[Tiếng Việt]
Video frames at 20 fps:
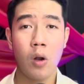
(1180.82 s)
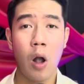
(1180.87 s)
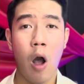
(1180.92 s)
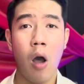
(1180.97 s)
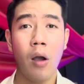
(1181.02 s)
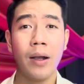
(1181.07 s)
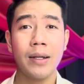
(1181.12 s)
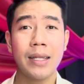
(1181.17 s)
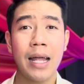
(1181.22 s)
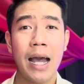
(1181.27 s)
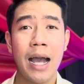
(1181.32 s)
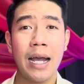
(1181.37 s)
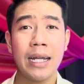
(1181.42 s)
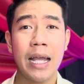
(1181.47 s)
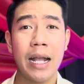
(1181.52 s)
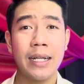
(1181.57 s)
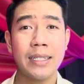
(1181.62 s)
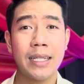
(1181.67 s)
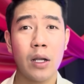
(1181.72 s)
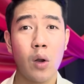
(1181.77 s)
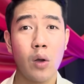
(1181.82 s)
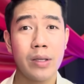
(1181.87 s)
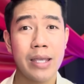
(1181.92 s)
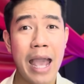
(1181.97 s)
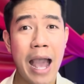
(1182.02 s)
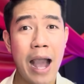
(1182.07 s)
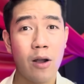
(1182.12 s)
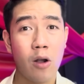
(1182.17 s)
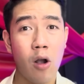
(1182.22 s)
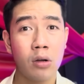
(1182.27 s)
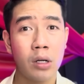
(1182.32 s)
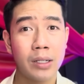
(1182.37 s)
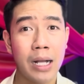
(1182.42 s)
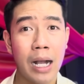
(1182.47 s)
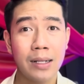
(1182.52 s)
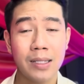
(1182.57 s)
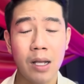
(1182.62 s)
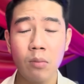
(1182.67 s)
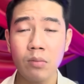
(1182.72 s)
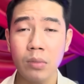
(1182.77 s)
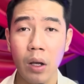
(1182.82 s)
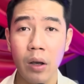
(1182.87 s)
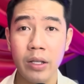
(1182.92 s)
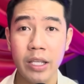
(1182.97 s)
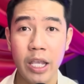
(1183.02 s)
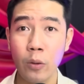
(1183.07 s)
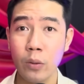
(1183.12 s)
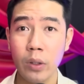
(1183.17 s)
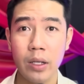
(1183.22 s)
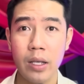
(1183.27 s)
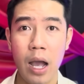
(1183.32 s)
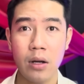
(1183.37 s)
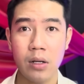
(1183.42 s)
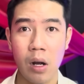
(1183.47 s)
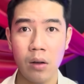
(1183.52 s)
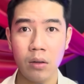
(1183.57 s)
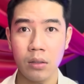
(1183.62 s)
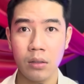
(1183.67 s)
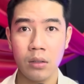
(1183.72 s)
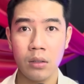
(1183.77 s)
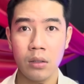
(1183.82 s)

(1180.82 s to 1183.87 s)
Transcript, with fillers: hỏi người ta thì người ta nói cha con nó cắt xong từ hồi chiều tới giờ rồi.